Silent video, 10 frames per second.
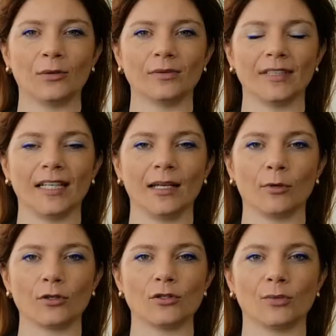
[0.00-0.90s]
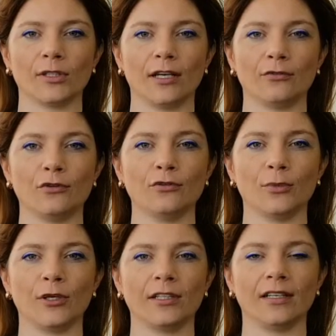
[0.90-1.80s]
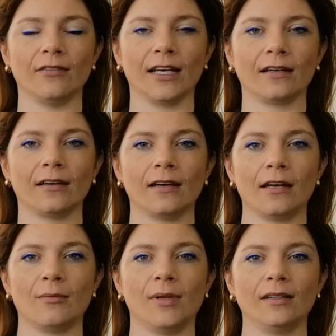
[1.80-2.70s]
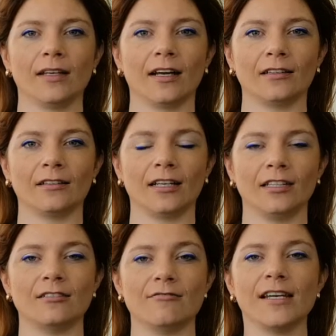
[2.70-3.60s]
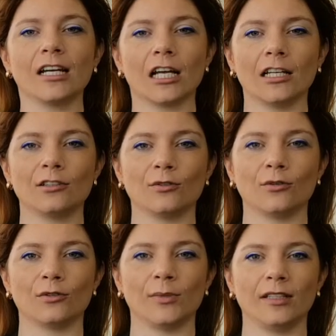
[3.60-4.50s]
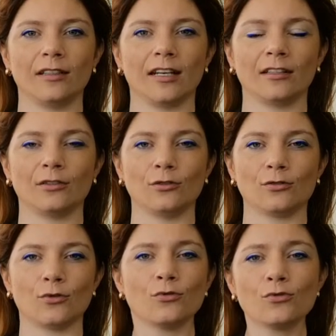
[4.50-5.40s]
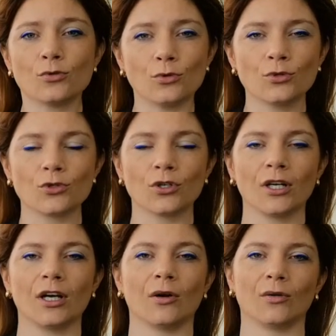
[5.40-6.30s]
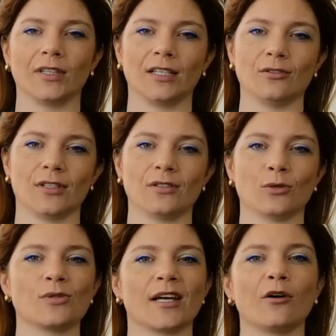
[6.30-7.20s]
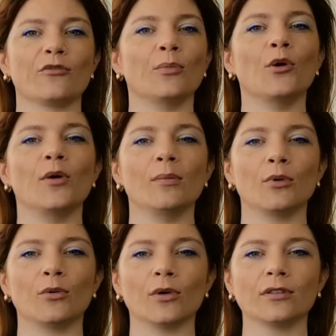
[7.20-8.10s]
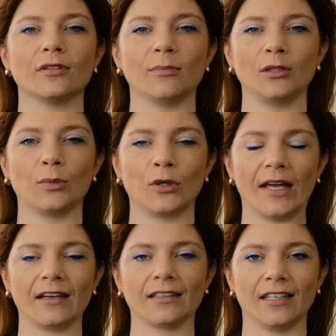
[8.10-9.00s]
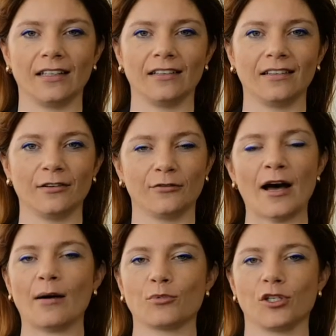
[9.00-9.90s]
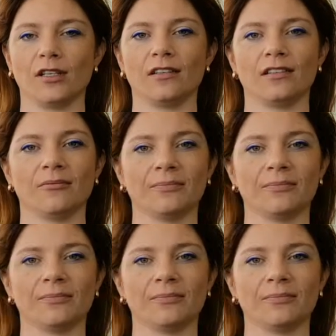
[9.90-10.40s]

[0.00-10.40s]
Und dann haben wir uns über diese fünf Monate hinweg miteinander entwickelt und miteinander uns austauscht und haben uns jetzt sozusagen auf dem Höhepunkt mit Projektend verabschiedet.